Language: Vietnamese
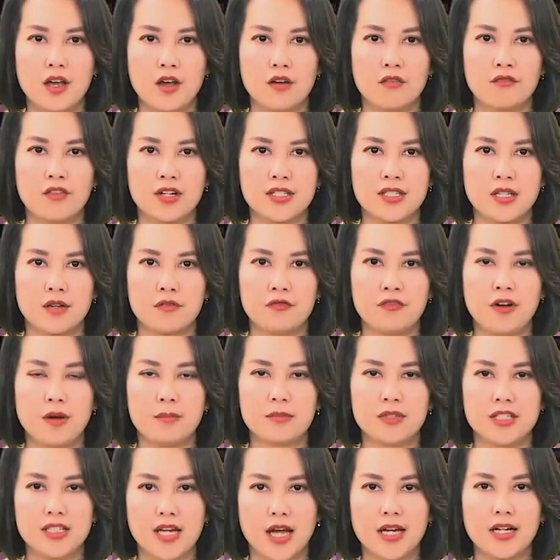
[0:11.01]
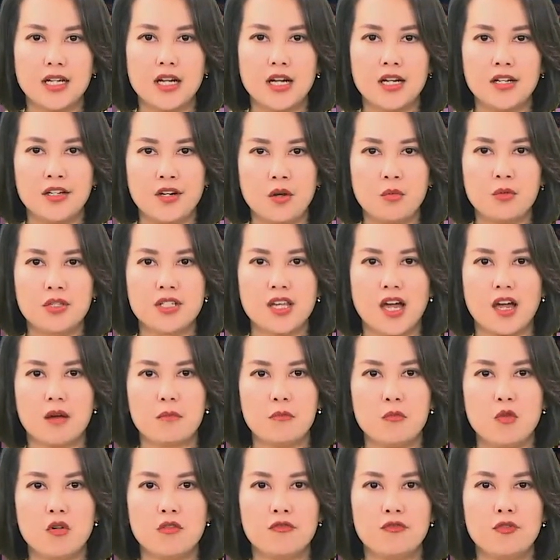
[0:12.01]
và sản phẩm trái cây nông
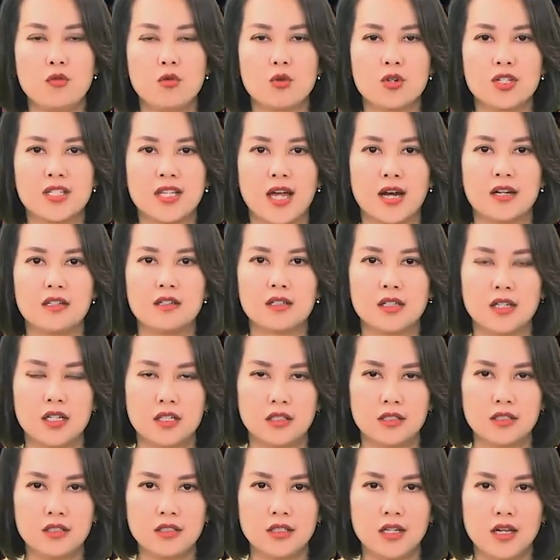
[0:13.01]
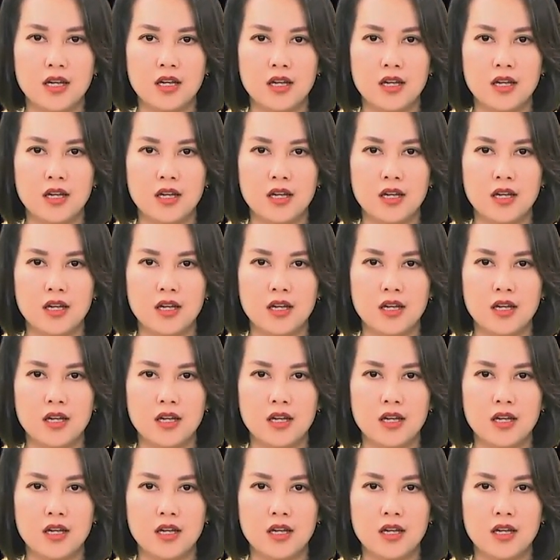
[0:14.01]
sản mùa vụ sản lượng lớn